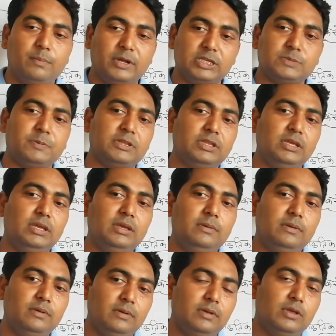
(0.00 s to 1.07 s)
वनस्पति
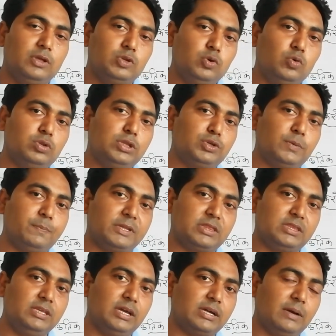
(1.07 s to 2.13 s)
जो होती है उसमें
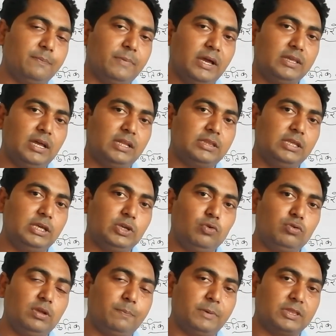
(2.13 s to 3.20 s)
पत्तियाँ कम पाई जाती हैं
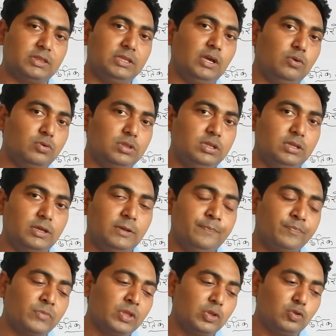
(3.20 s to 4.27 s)
क्योंकि जब पत्तियाँ होती हैं
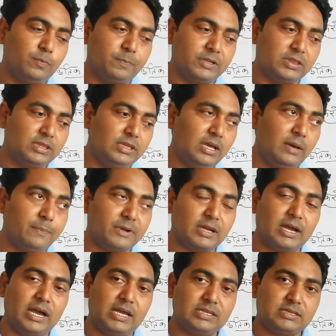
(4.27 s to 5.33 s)
तो पत्तियाँ
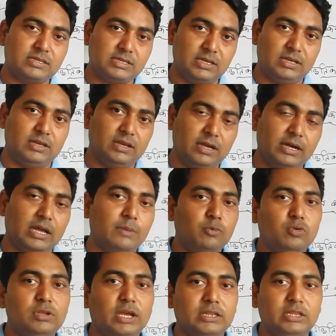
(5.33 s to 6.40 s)
प्रकाश से गर्म
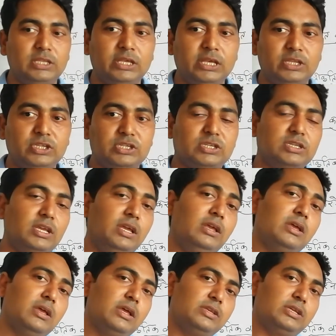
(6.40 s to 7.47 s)
हो जाती हैं जिससे
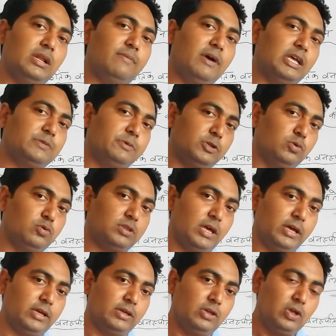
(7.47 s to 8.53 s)
जल बाष्पित
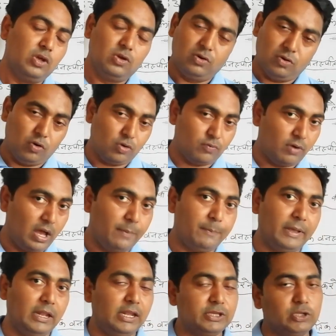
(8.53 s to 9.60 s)
होता है और वहाँ
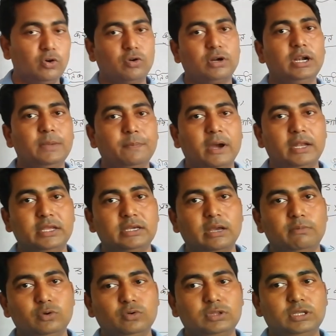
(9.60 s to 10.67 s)
पहले से ऑलरेडी पानी
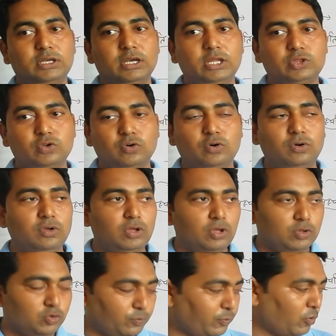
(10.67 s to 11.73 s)
कमी होती है तो
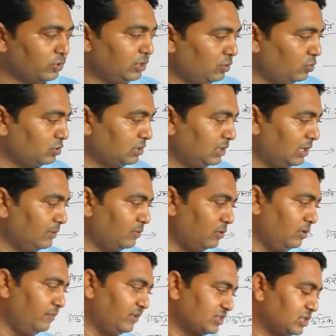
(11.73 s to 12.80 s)
जो पौधे होते हैं
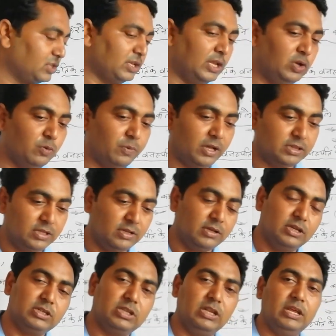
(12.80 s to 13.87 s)
वो विकसित नहीं हो पाते
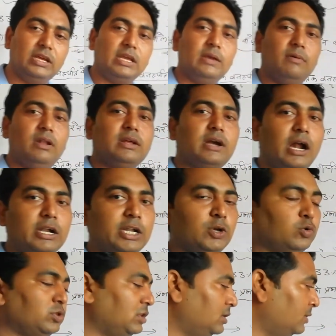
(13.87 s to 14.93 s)
हैं इसलिए केवल कांटे
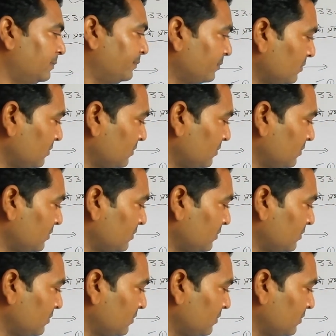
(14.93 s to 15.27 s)
होते हैं